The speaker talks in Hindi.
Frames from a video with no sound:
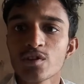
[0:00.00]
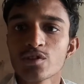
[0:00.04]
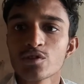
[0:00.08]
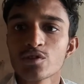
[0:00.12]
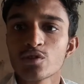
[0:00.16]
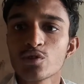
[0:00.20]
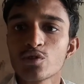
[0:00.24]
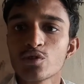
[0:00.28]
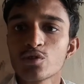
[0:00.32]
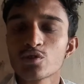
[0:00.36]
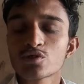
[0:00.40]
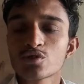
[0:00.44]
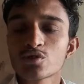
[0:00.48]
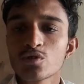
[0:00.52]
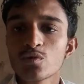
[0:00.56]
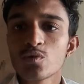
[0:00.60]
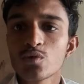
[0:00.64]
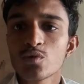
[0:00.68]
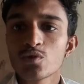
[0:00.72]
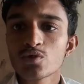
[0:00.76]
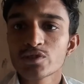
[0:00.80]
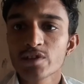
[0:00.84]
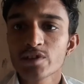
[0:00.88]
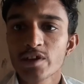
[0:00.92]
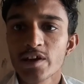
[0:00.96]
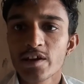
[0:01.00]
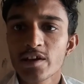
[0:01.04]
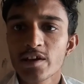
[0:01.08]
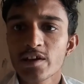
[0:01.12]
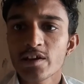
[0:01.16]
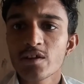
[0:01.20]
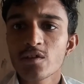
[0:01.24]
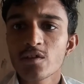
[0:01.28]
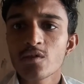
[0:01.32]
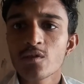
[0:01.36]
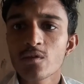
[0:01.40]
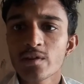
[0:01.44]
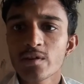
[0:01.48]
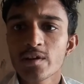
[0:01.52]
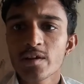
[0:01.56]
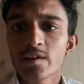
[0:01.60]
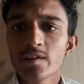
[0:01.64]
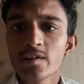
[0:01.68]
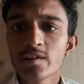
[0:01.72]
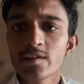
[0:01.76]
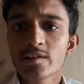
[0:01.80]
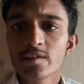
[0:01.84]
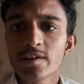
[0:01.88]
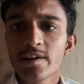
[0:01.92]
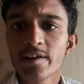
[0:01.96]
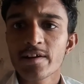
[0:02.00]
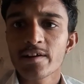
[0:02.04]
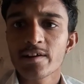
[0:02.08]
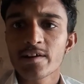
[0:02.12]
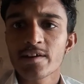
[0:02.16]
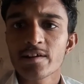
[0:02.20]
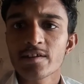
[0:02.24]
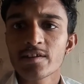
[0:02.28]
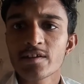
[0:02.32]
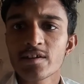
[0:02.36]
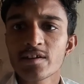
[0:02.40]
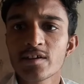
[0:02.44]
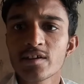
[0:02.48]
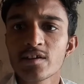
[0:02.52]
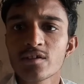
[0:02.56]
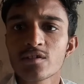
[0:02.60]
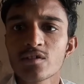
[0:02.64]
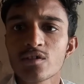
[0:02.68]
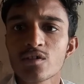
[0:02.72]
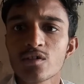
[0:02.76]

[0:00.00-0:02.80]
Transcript: तो दोस्तों उस कैटेगरी को कैसे सेलेक्ट करते हैं